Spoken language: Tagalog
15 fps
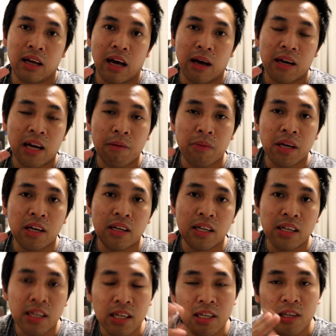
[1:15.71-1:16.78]
harame
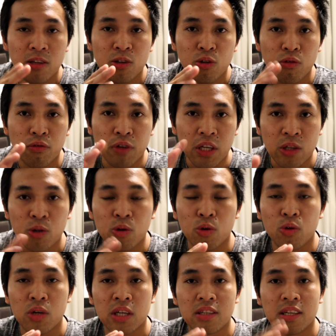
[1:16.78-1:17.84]
nanonood yung
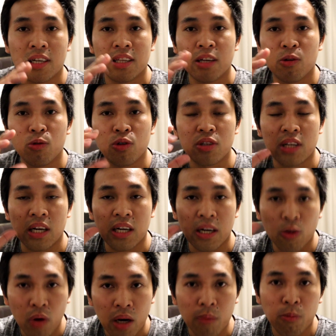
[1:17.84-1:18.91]
video ya si kada ko isang
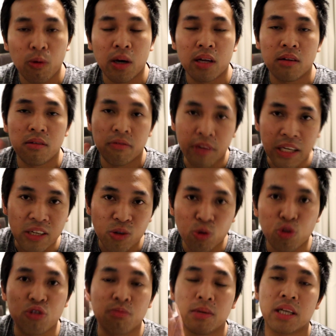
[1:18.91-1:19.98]
kagwapuan fake
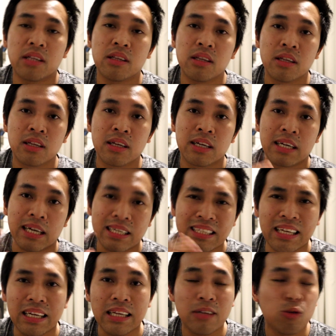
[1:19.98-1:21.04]
news man.
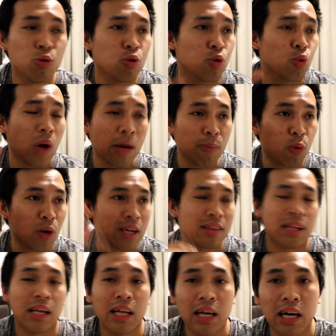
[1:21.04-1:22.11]
Kasi no gwapo kan
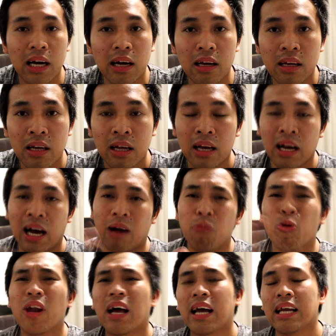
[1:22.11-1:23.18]
talaga
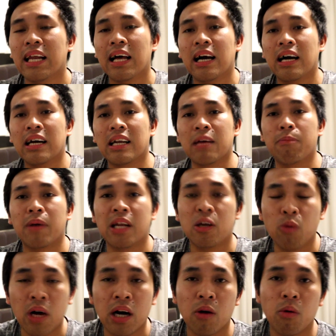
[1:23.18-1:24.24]
amula kailangan na
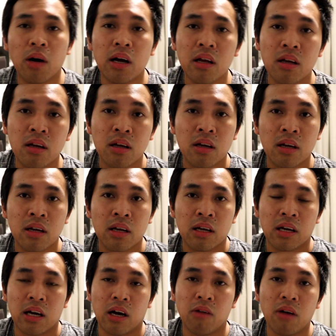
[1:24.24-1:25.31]
ipaliwawa.
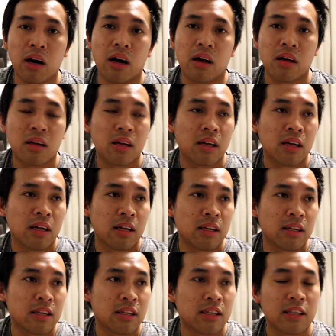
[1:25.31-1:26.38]
Awa.
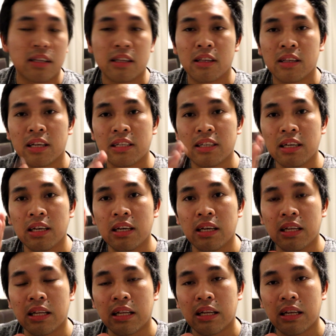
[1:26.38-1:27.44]

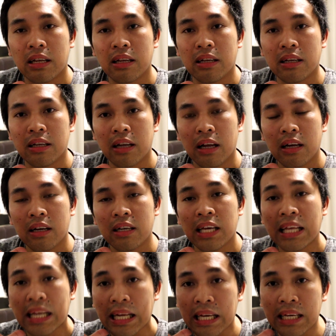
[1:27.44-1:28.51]
Kasi uh,
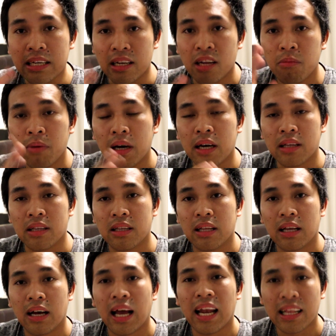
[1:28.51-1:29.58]
ngiri labat
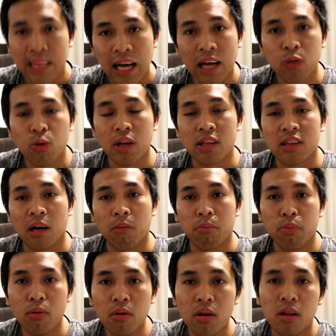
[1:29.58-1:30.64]
halata tulang
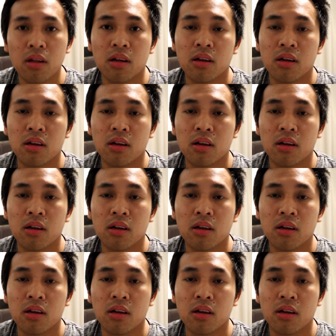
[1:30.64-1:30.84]
tampul